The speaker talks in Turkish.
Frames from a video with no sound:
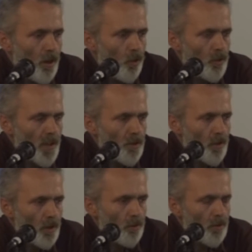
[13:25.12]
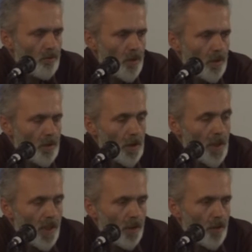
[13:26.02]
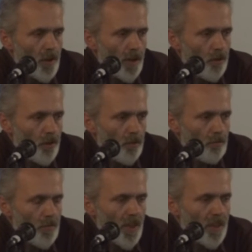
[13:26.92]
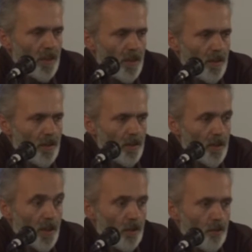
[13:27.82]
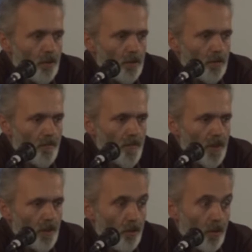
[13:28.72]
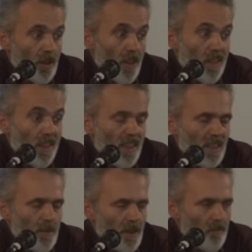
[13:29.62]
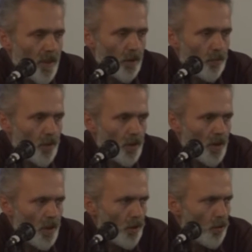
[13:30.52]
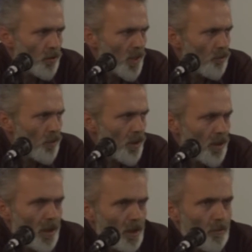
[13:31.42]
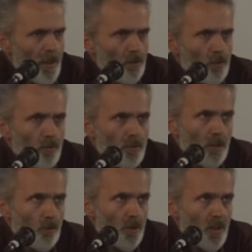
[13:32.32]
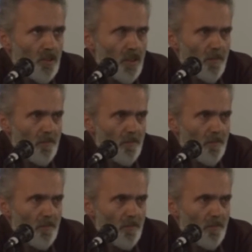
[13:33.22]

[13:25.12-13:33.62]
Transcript: Ondan sonra diyor ilerliyor ilerliyor bir yerde takılıyor. Orada daha ilerleyemediğini fark ediyor. Ondan sonra beni diyor buradan kurtarıcı